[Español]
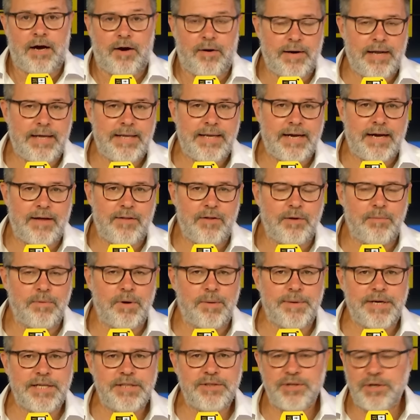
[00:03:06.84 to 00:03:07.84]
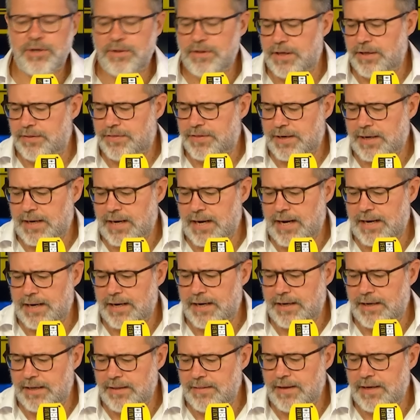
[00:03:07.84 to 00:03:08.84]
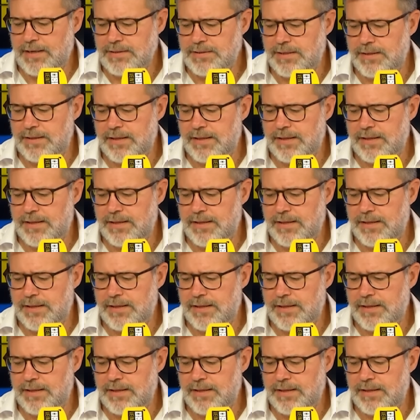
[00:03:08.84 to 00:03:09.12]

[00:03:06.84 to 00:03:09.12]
Ahora ha llegado el momento de cerrar heridas